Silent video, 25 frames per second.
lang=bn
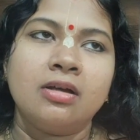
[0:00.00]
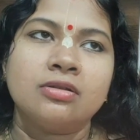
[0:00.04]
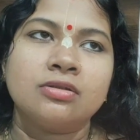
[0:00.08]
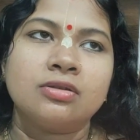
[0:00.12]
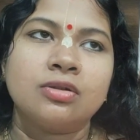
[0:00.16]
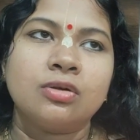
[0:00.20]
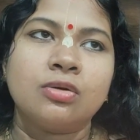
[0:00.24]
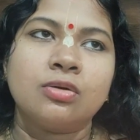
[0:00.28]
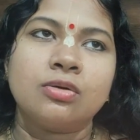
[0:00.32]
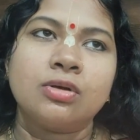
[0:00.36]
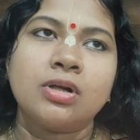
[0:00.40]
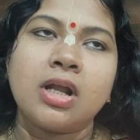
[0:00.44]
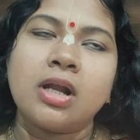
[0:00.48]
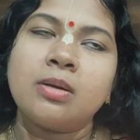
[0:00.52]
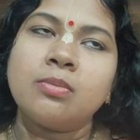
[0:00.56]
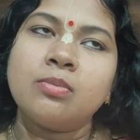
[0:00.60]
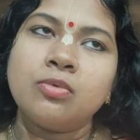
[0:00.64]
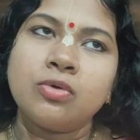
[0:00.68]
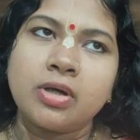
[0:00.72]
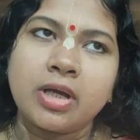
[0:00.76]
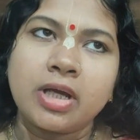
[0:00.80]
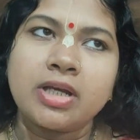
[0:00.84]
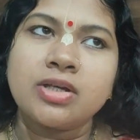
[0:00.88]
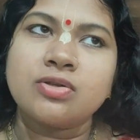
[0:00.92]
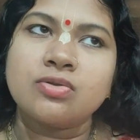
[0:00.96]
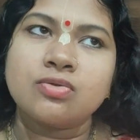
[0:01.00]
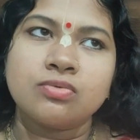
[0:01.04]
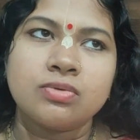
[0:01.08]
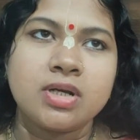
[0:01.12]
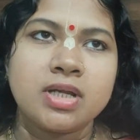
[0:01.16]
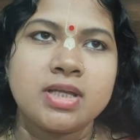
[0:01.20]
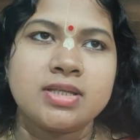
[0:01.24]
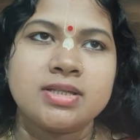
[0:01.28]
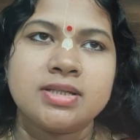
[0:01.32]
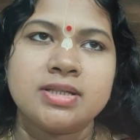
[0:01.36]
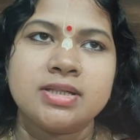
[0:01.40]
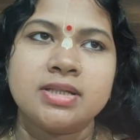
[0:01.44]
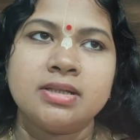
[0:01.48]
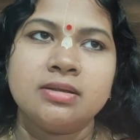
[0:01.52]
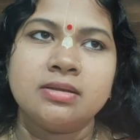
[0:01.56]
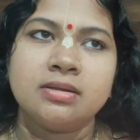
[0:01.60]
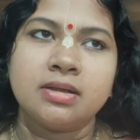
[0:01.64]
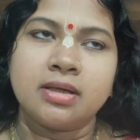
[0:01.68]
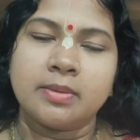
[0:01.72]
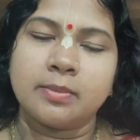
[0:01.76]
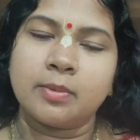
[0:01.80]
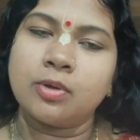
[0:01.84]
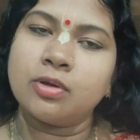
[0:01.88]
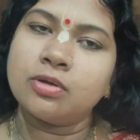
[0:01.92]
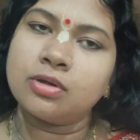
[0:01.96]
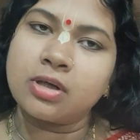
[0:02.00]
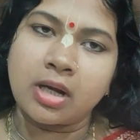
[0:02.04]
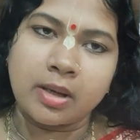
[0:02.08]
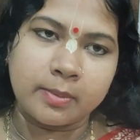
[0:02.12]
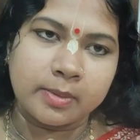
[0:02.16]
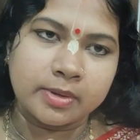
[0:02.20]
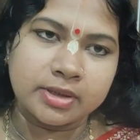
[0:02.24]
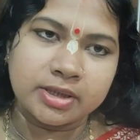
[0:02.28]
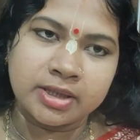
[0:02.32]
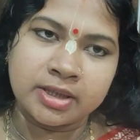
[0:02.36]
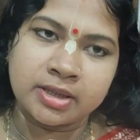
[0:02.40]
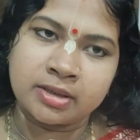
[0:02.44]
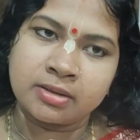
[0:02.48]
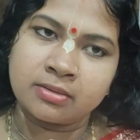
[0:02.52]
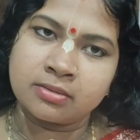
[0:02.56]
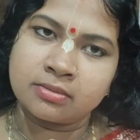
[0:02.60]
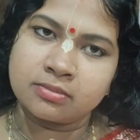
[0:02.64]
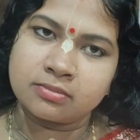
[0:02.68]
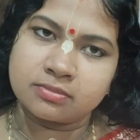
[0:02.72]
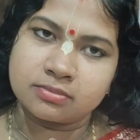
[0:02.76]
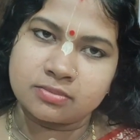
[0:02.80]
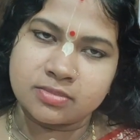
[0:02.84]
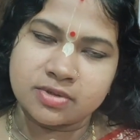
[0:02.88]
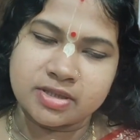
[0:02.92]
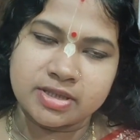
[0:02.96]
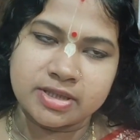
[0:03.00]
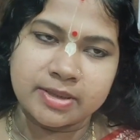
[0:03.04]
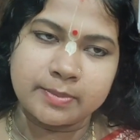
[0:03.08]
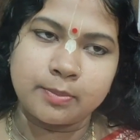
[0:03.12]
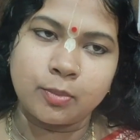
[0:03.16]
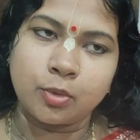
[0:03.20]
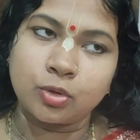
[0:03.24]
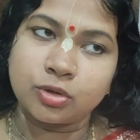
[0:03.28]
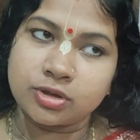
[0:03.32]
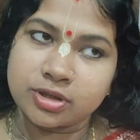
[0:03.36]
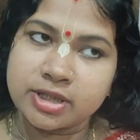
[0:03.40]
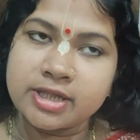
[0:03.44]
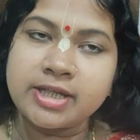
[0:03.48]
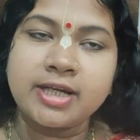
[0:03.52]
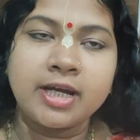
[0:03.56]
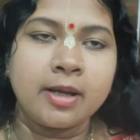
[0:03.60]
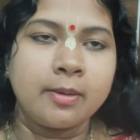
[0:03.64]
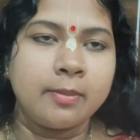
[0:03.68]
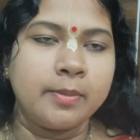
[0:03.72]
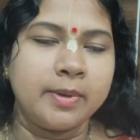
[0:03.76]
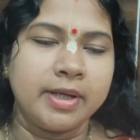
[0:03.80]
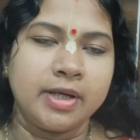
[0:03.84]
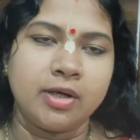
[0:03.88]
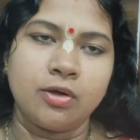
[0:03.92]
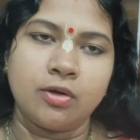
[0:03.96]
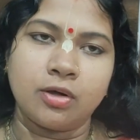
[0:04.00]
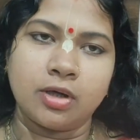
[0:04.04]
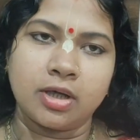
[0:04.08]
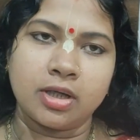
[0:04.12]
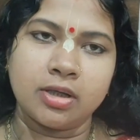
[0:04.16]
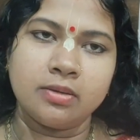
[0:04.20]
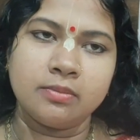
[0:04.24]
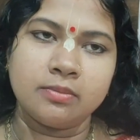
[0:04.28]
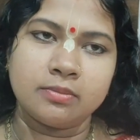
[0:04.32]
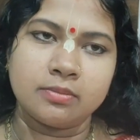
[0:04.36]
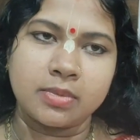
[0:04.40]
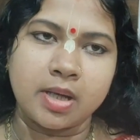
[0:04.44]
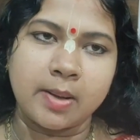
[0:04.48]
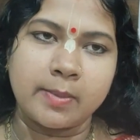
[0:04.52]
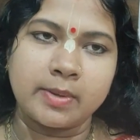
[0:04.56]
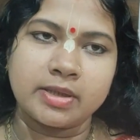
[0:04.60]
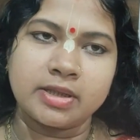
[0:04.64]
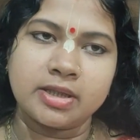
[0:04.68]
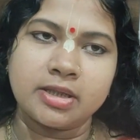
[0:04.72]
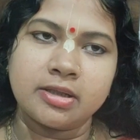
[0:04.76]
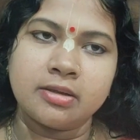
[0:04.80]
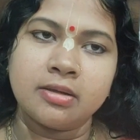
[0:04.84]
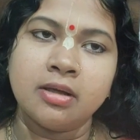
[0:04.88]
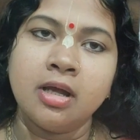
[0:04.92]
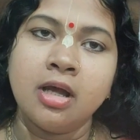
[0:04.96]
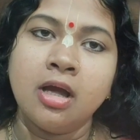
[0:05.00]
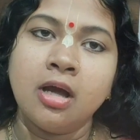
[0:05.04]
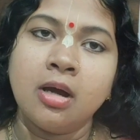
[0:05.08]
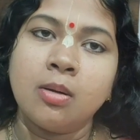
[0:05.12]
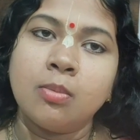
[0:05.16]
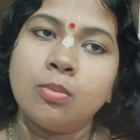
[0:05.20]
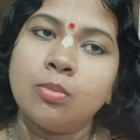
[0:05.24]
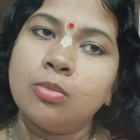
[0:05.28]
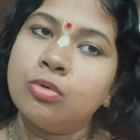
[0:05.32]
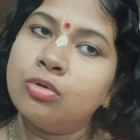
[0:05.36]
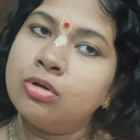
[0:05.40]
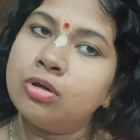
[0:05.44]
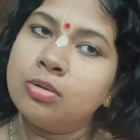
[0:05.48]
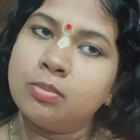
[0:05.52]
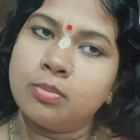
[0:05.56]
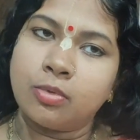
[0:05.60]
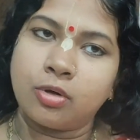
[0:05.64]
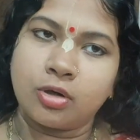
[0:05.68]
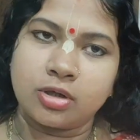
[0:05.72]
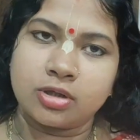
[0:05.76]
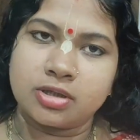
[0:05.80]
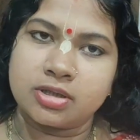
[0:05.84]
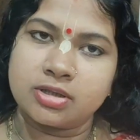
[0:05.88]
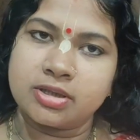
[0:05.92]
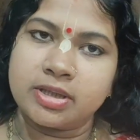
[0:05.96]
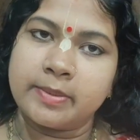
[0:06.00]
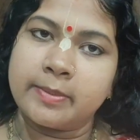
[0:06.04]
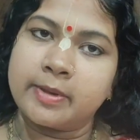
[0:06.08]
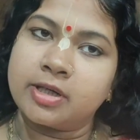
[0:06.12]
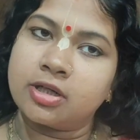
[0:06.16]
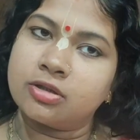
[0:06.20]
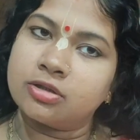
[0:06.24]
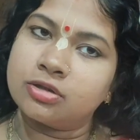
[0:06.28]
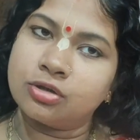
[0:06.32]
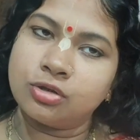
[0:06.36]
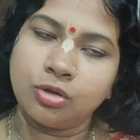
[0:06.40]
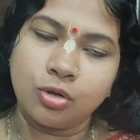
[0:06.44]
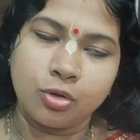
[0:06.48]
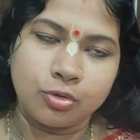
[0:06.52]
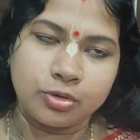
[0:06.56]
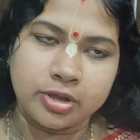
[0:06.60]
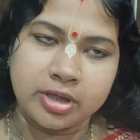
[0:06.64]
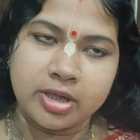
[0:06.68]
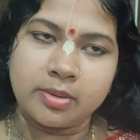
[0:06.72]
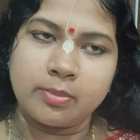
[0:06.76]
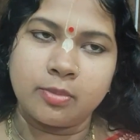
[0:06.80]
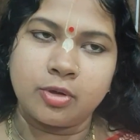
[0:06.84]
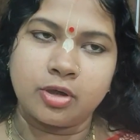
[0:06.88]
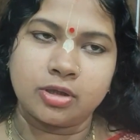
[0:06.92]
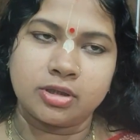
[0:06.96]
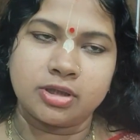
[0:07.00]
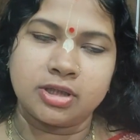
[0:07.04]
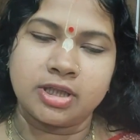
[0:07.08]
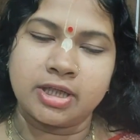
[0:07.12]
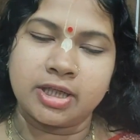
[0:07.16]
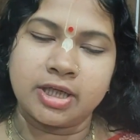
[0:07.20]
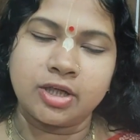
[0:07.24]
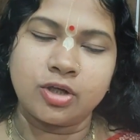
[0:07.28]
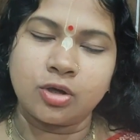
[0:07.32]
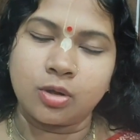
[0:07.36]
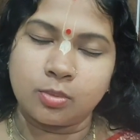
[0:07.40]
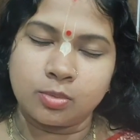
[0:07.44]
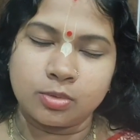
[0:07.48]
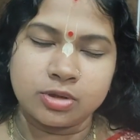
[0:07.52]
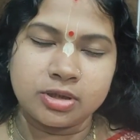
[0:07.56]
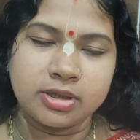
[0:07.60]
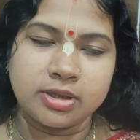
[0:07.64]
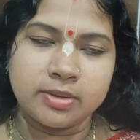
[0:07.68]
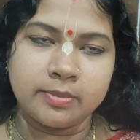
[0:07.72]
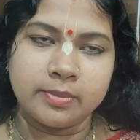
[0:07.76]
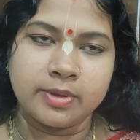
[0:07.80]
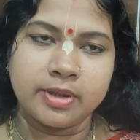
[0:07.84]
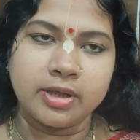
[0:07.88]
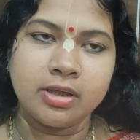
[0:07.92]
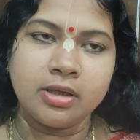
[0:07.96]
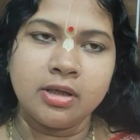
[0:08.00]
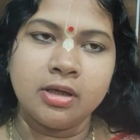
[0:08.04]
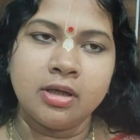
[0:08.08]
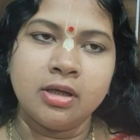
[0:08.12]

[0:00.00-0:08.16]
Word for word: তো ওনার মুখে শুনেছি এবং আমাদের যে পত্রিকা বের হয় আমাদের মূল মঠ দেবানন্দ গৌড়িয়া মঠ থেকে নবদ্বীপে